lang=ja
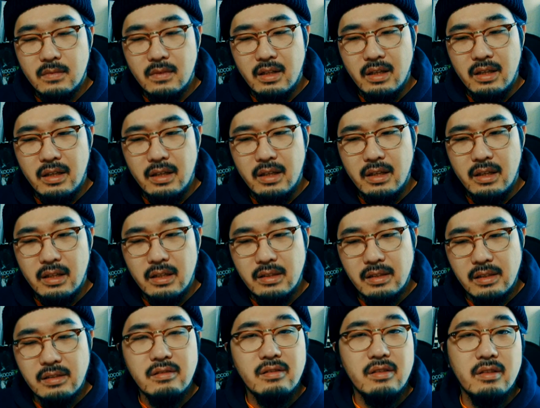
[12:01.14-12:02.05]
えー、
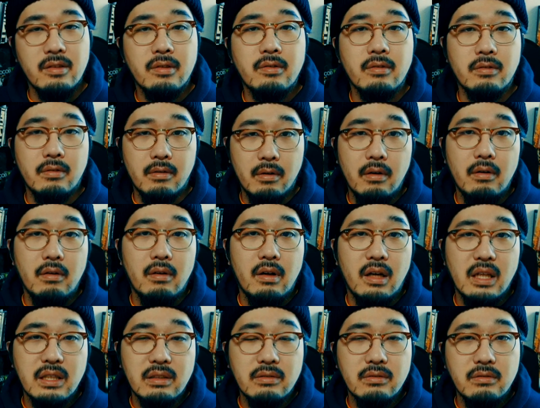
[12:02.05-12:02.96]
殺人のところ、
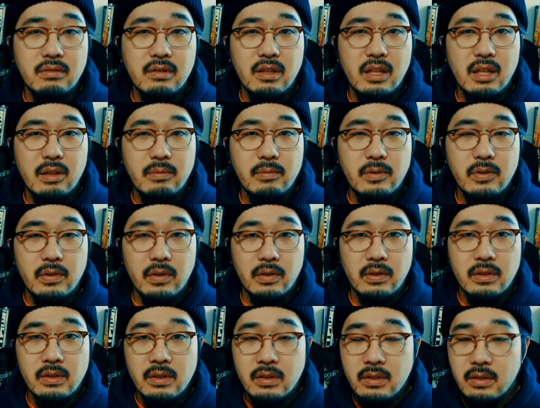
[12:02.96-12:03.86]
あそこで
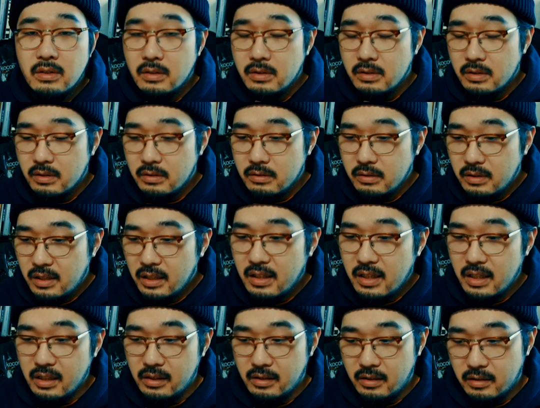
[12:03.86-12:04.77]
もう撃て
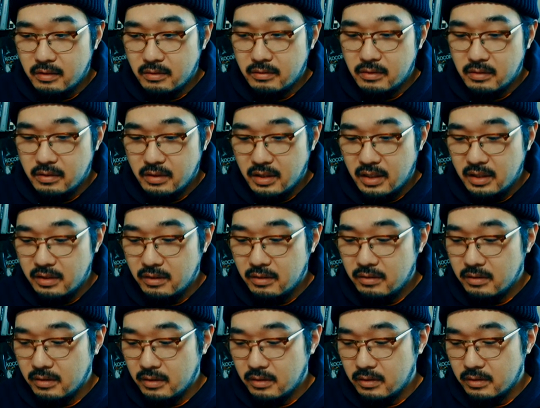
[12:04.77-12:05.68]
ないってところで、
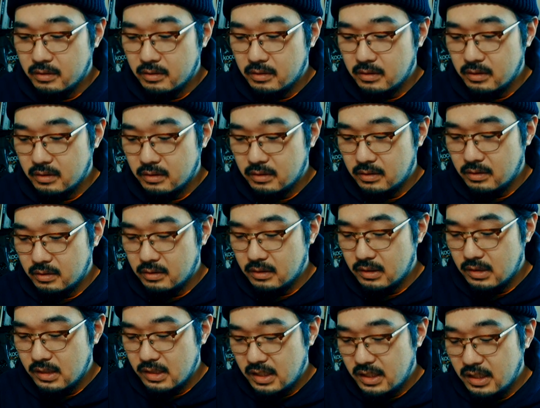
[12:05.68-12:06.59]
どんどんそ
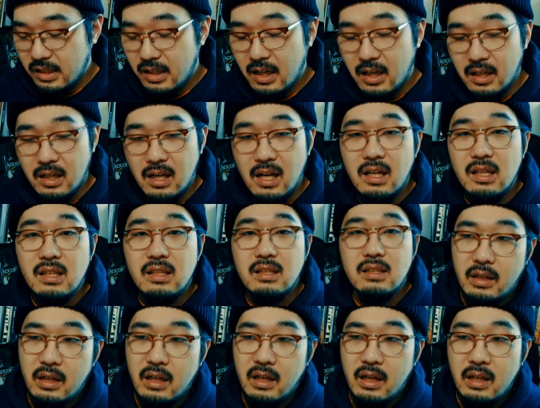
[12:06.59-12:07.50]
の自我が、
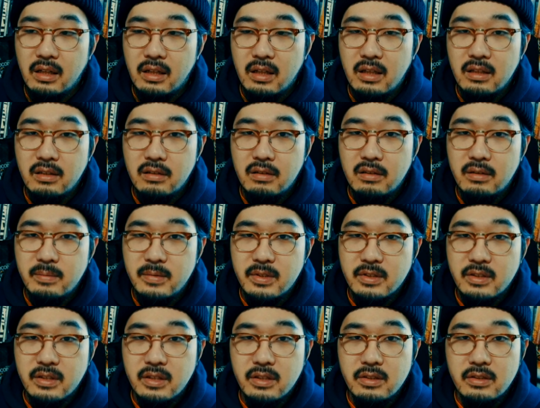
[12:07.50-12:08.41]
体の
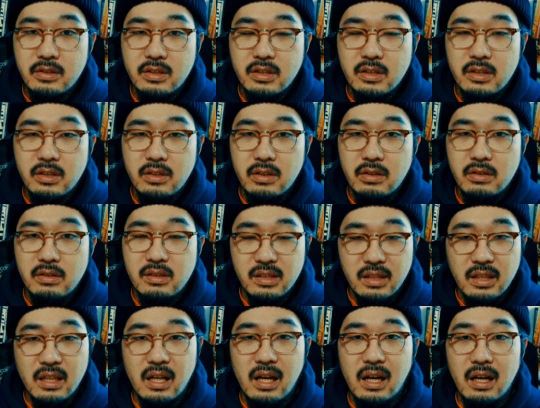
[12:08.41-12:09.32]
持ち主の
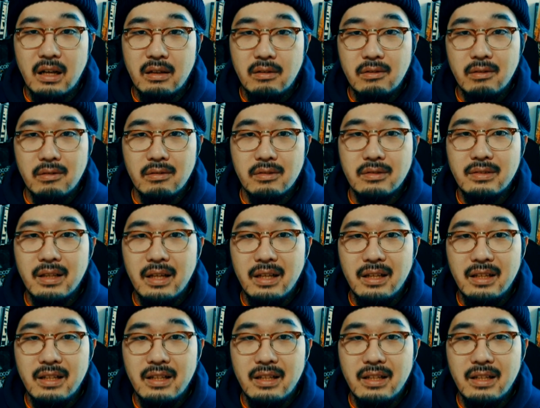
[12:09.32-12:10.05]
自我を抑